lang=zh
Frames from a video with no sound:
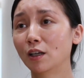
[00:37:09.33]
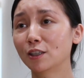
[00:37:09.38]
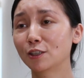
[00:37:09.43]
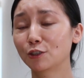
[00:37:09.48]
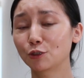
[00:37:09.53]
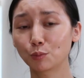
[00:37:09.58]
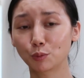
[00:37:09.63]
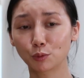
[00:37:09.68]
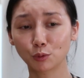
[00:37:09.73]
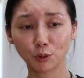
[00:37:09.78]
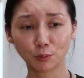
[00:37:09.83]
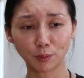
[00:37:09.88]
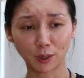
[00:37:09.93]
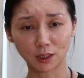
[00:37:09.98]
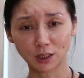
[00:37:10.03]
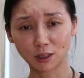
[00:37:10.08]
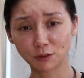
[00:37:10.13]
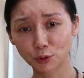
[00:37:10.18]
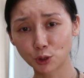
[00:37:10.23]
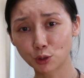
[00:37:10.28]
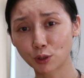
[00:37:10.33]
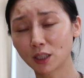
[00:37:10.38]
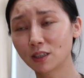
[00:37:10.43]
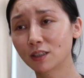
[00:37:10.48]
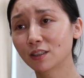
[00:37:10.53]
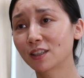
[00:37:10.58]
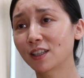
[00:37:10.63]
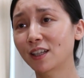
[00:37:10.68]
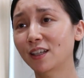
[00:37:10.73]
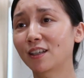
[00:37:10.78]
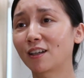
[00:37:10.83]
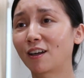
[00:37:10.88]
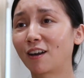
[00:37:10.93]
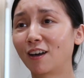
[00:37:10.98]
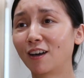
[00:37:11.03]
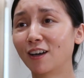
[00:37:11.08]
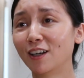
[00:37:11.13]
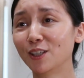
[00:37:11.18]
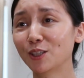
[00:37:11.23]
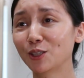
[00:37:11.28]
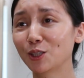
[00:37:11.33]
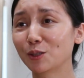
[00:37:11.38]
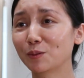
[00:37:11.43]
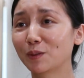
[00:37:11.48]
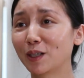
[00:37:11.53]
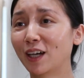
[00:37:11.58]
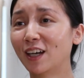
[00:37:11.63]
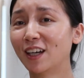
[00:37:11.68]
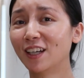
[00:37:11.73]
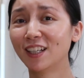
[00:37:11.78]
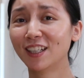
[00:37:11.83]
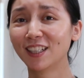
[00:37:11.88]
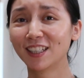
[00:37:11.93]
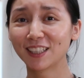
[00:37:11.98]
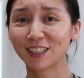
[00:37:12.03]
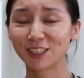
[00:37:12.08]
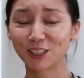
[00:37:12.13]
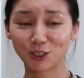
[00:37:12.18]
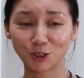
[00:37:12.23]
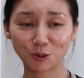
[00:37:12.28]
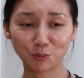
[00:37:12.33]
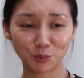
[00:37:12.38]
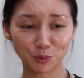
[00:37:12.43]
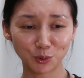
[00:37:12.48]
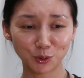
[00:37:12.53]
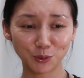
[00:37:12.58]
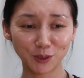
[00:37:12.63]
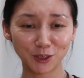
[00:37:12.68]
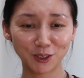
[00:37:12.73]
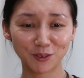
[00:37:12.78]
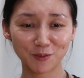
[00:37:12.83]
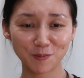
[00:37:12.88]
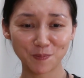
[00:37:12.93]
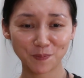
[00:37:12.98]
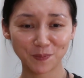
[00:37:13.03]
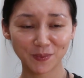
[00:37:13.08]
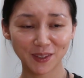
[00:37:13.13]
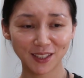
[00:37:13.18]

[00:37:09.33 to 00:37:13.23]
你就不会把衣服穿成那样，对吧？你就不会，